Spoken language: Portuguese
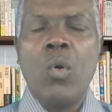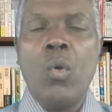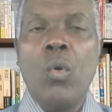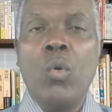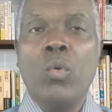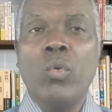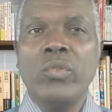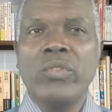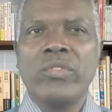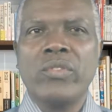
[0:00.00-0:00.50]

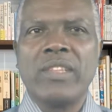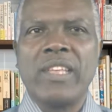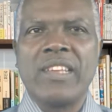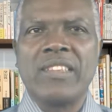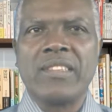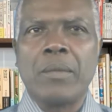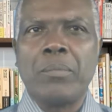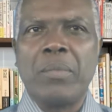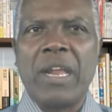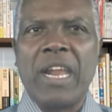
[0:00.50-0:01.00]
O uso
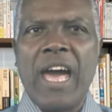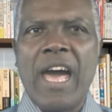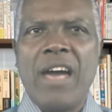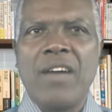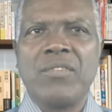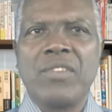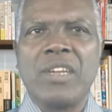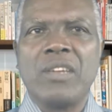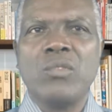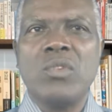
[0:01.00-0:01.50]
desta
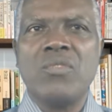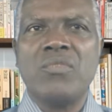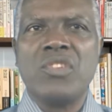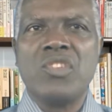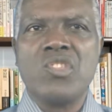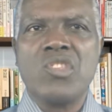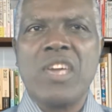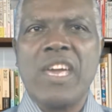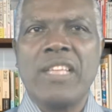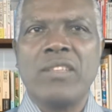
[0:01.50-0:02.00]
palavra no
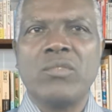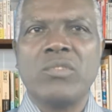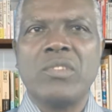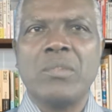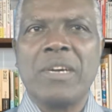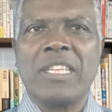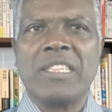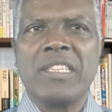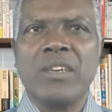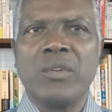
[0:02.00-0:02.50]
Evangelho de
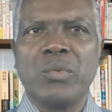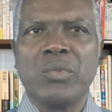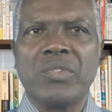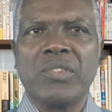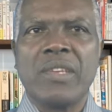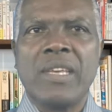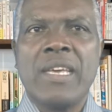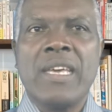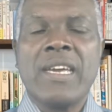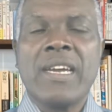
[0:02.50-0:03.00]

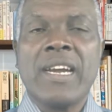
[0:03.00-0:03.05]
Mateus